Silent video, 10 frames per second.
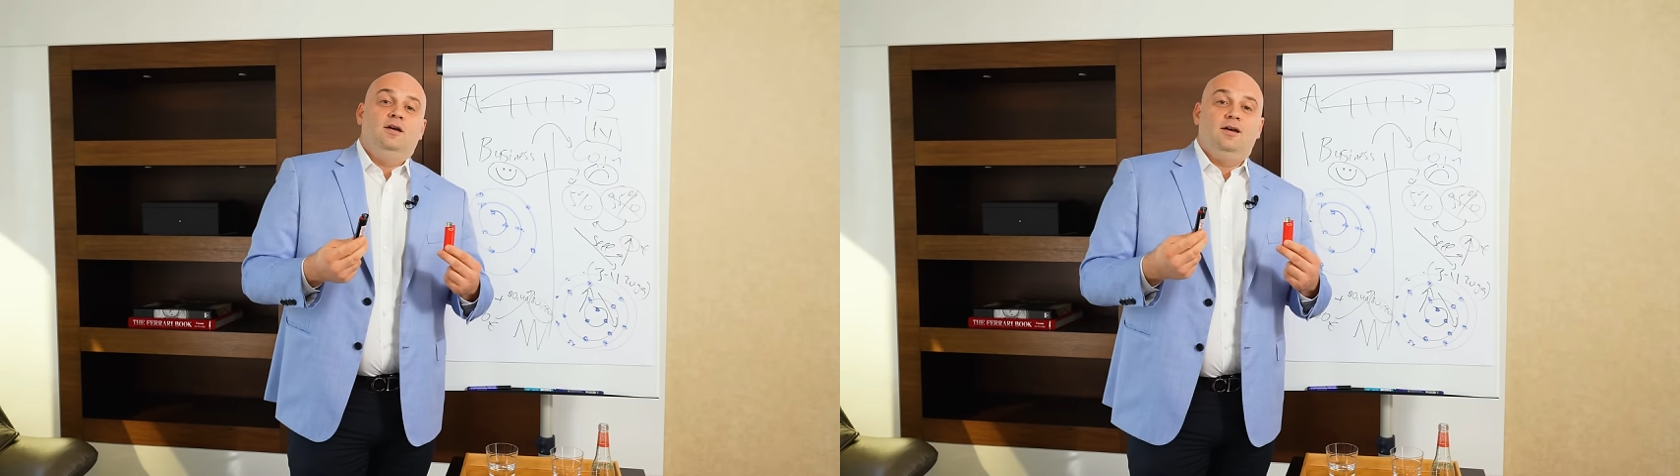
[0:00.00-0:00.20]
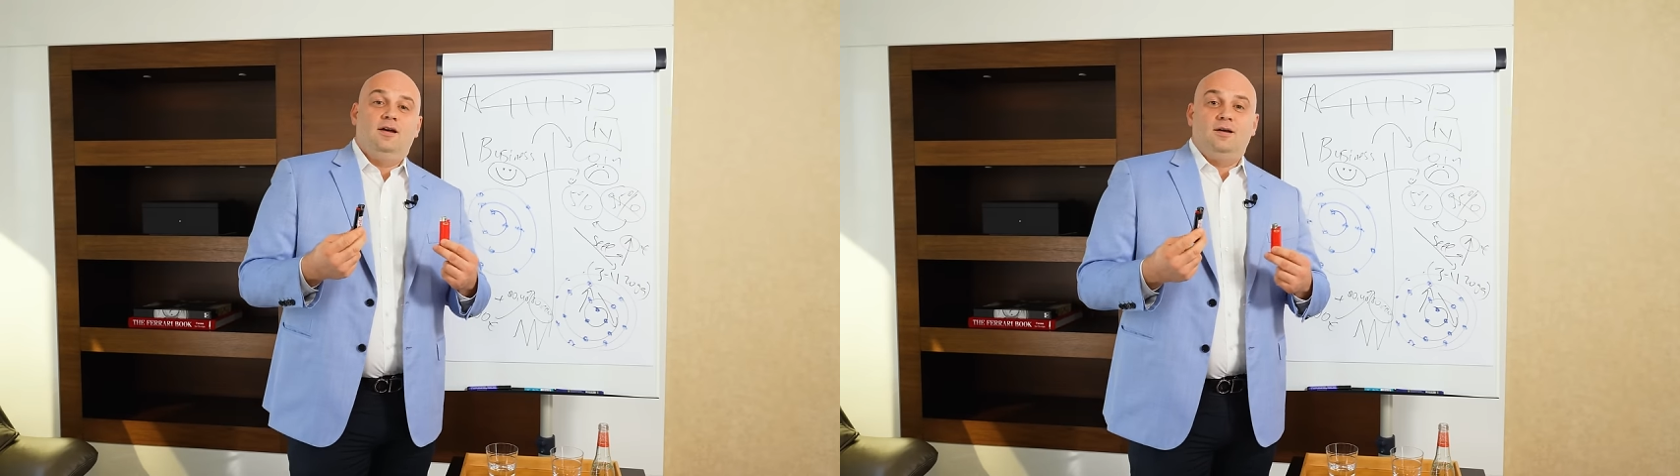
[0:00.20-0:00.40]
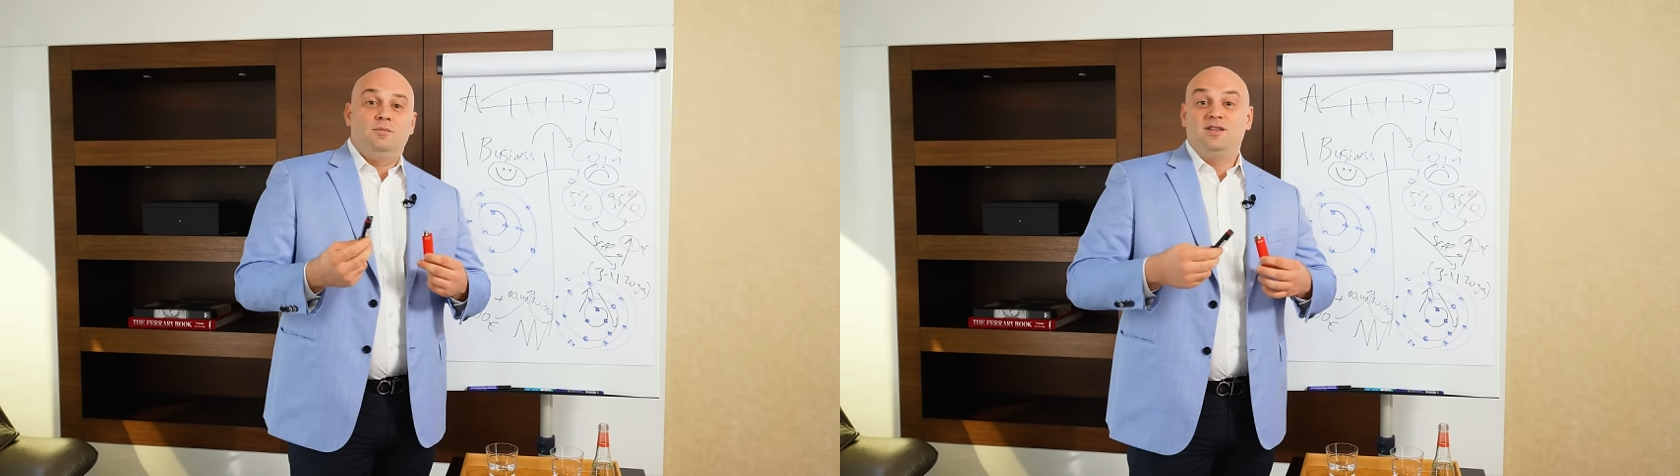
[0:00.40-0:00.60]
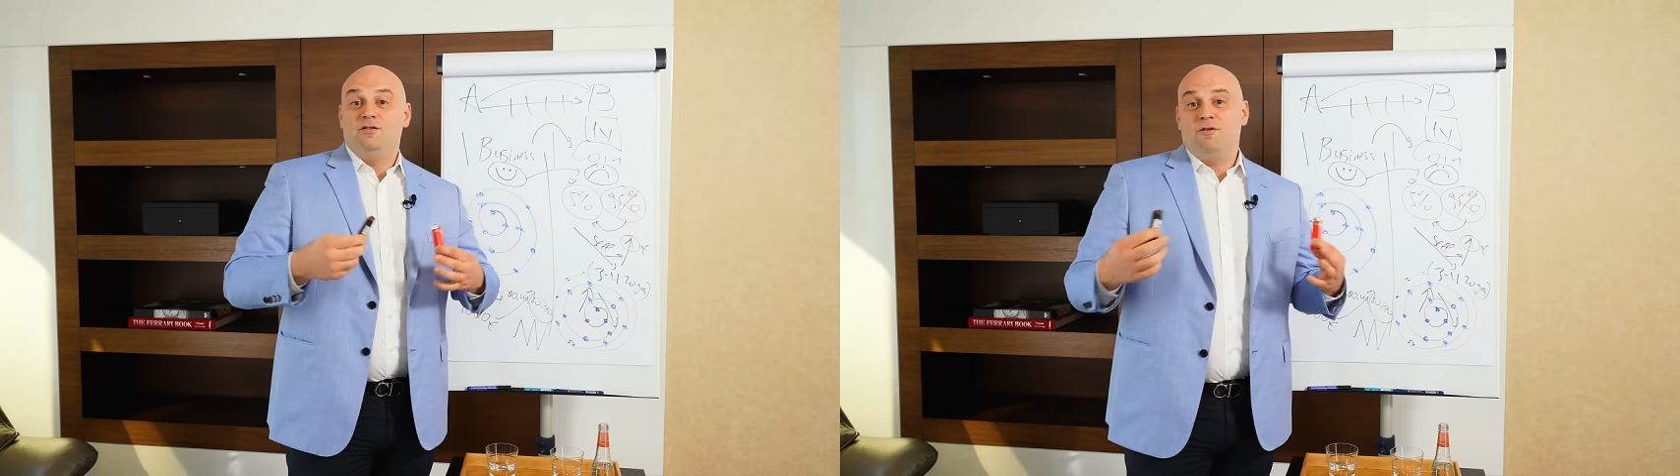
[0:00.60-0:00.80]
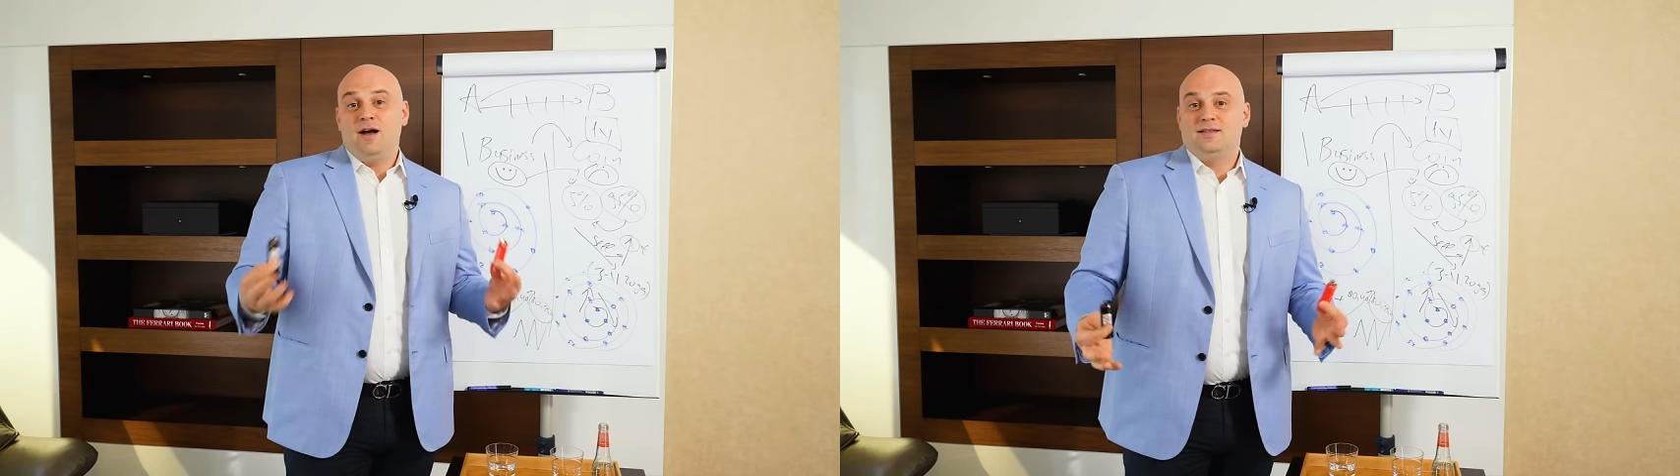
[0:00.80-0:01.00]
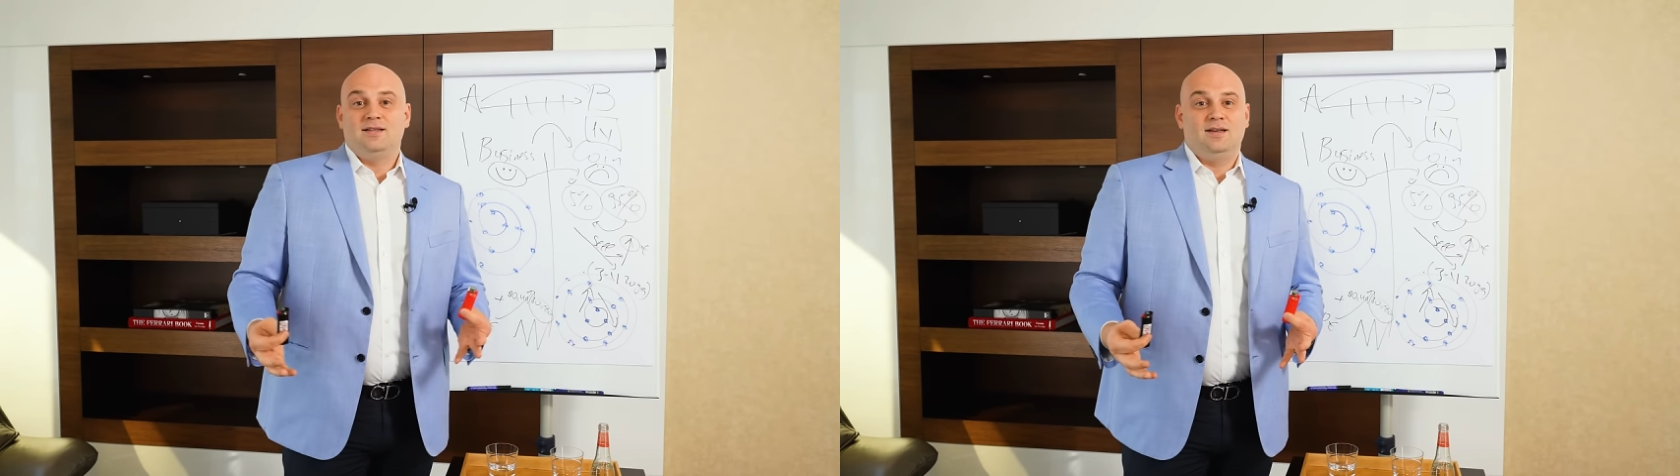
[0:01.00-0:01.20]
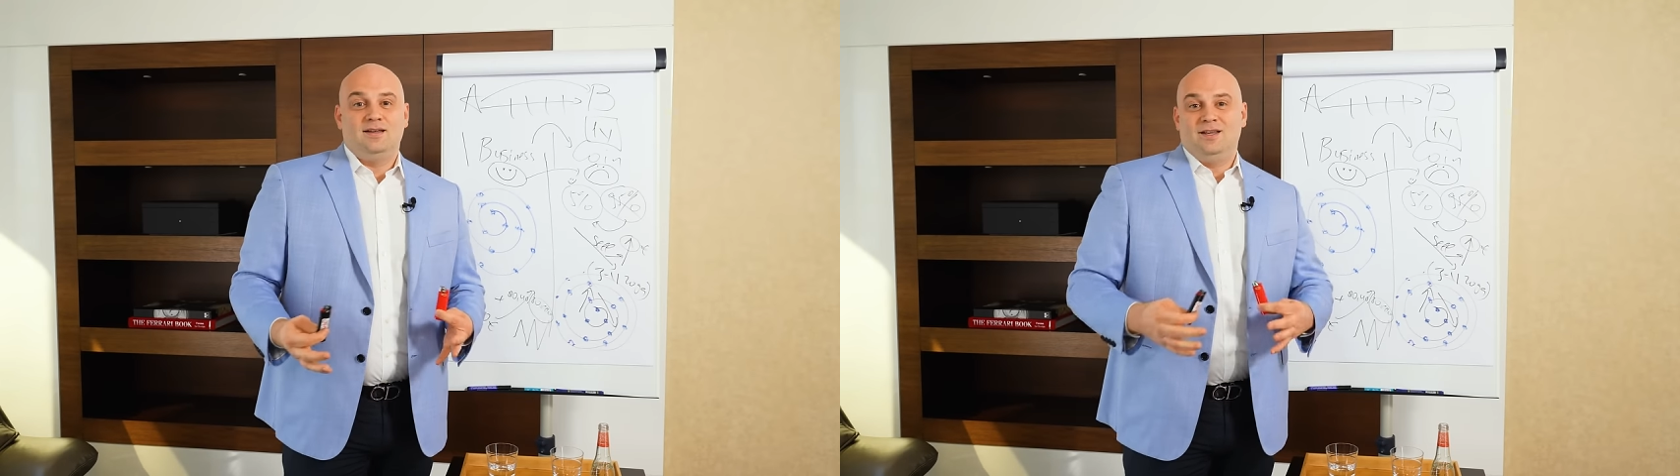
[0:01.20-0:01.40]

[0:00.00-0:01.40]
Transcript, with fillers: э, мотивация,